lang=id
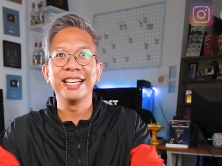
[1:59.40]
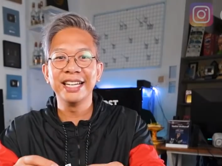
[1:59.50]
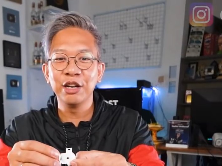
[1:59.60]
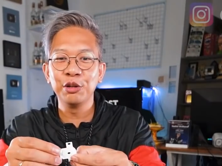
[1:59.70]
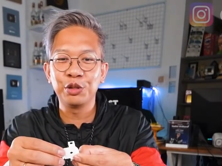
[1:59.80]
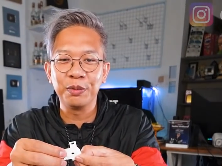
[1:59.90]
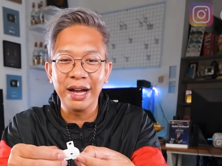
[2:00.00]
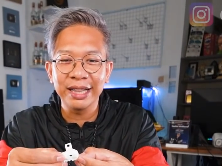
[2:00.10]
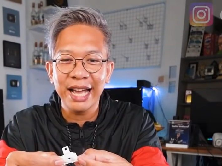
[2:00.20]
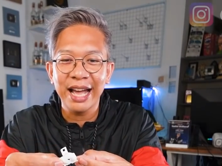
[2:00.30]
ini lucu
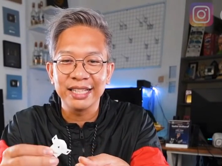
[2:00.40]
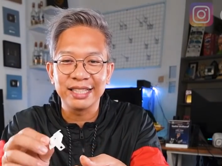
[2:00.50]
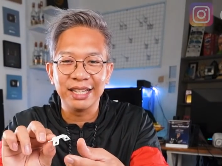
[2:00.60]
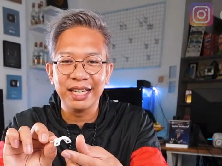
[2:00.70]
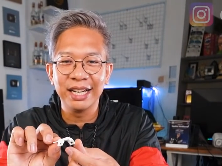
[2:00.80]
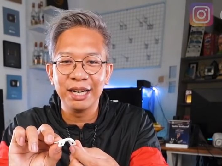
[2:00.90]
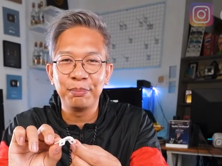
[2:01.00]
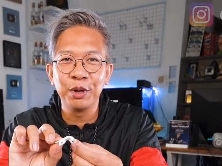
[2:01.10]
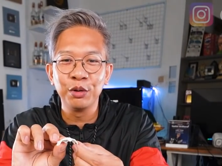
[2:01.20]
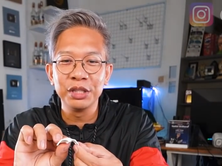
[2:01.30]
banget guys. Uh,
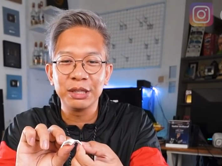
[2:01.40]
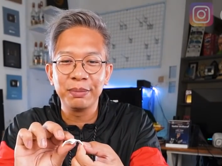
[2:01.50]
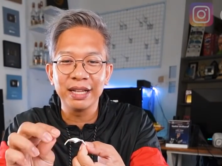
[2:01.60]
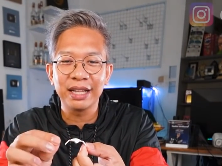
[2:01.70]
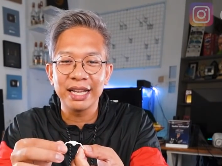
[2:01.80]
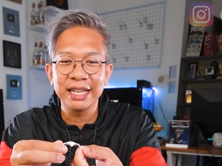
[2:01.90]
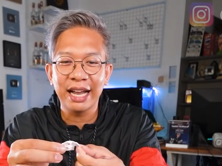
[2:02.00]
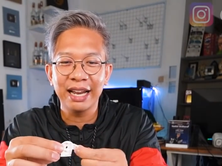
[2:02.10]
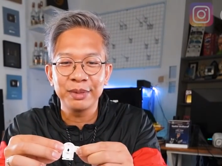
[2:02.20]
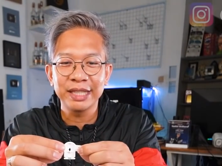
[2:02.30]
pengunci baterainya
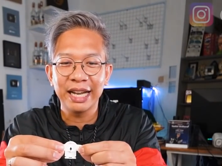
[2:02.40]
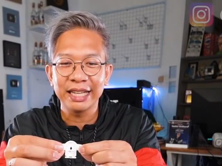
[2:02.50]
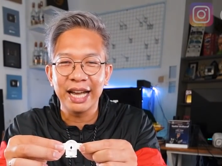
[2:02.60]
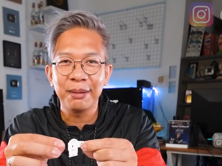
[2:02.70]
kalian bisa lihat ya,